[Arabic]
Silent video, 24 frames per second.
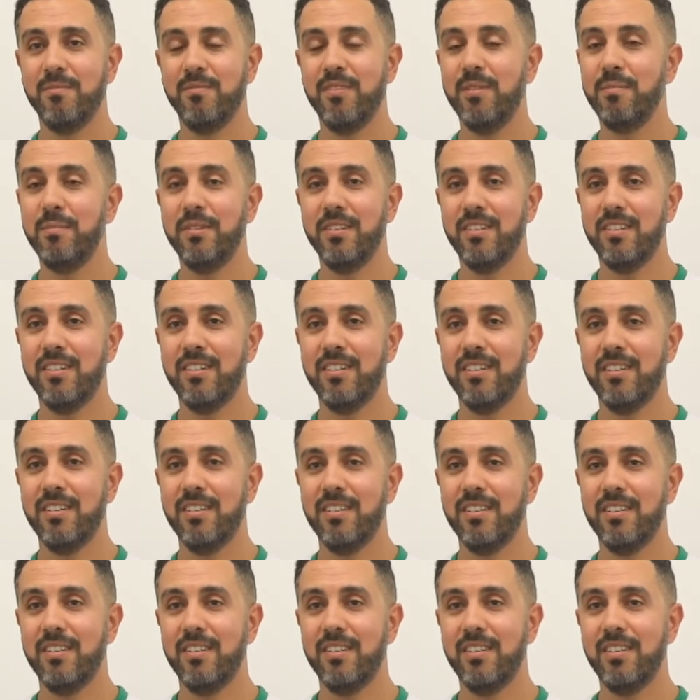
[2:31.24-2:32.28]
فماش
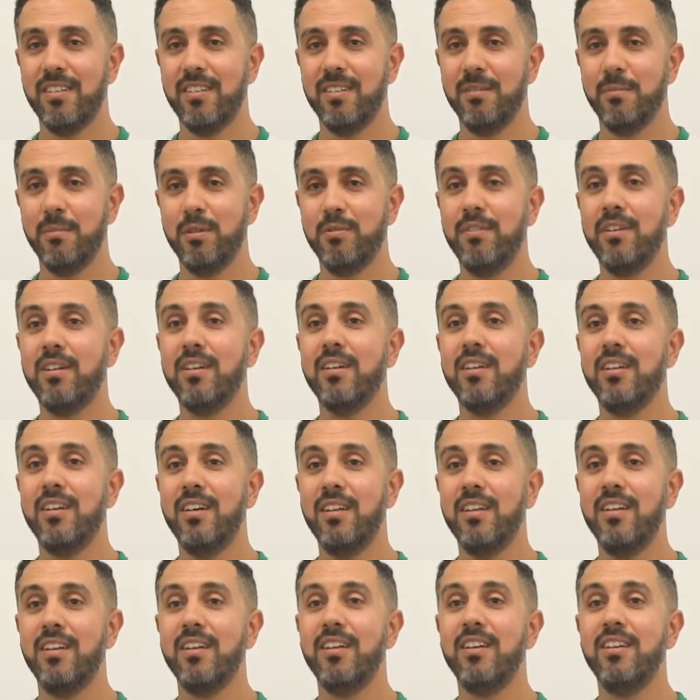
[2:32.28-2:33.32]
ما تفرقنا
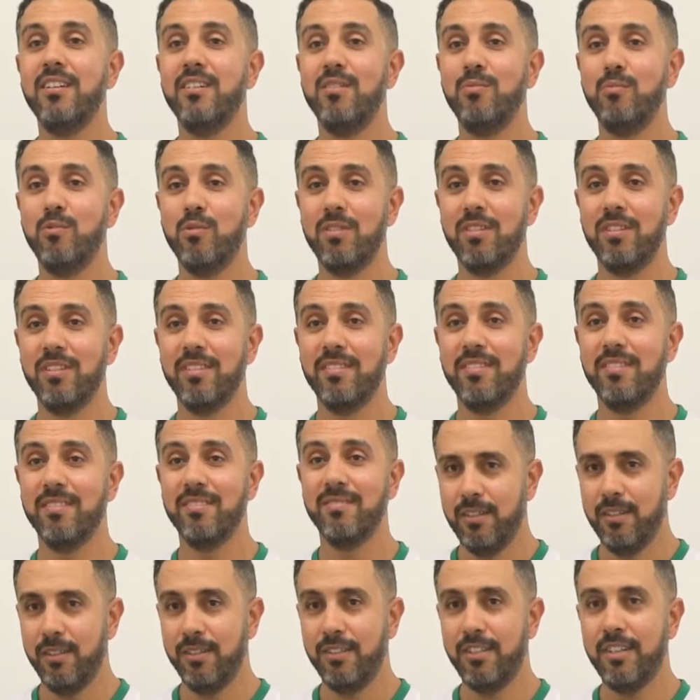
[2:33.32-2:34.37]
عليها كان الموت
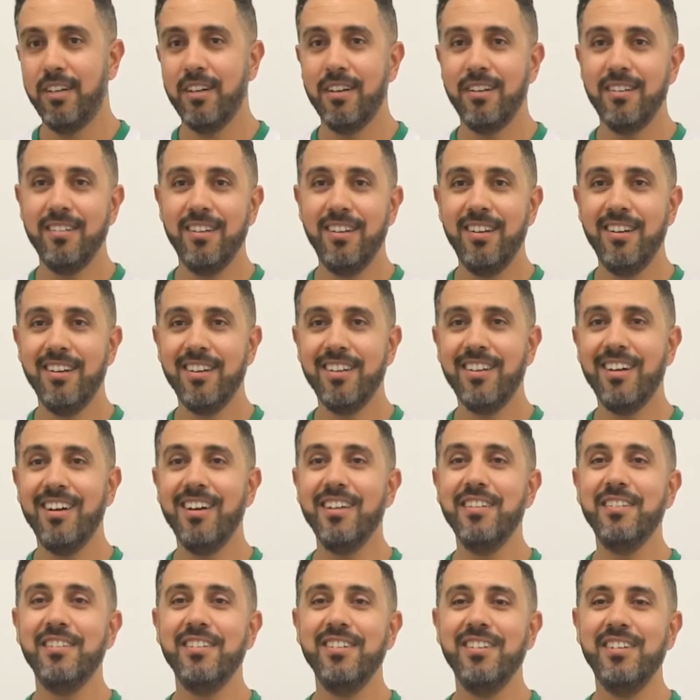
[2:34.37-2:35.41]
شقنا
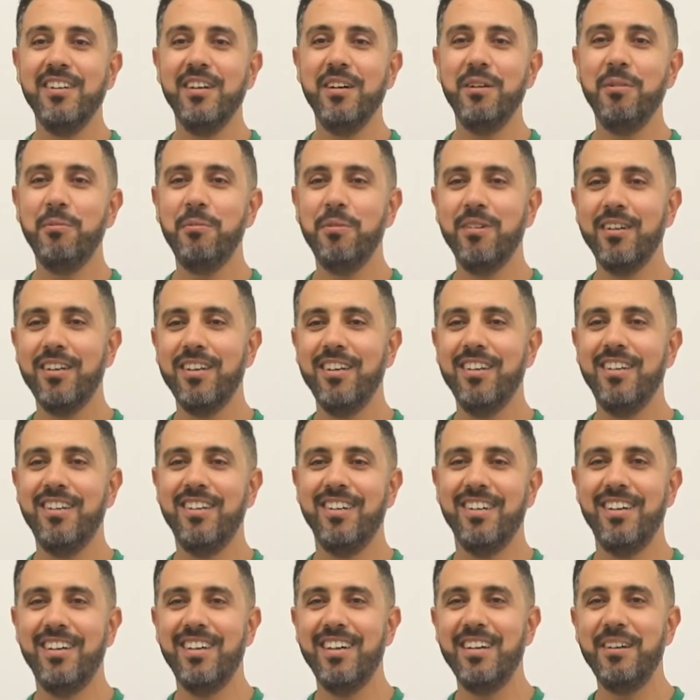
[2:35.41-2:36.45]
الخضرة
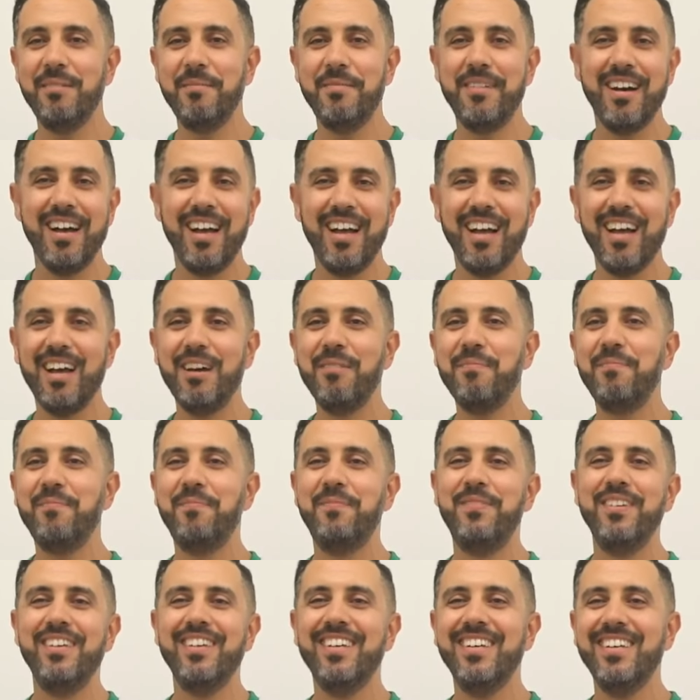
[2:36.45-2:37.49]
وغيرها ما
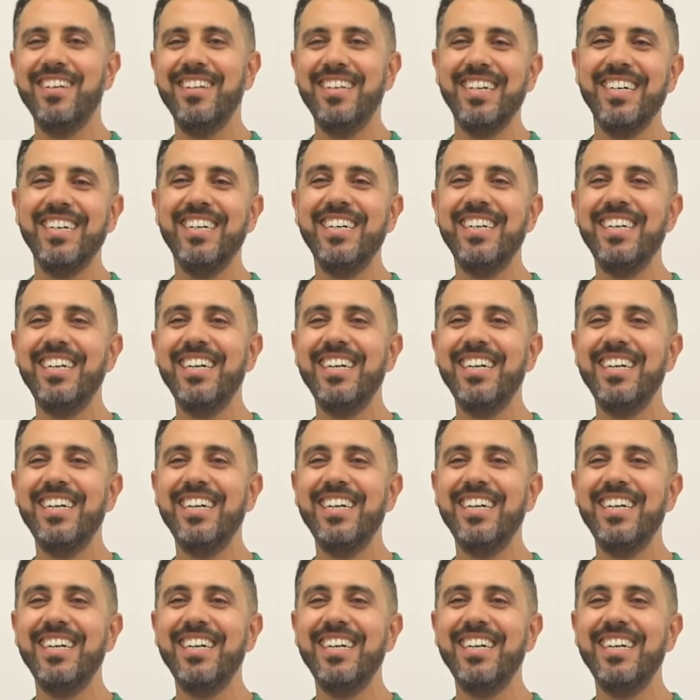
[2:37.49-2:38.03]
حبينا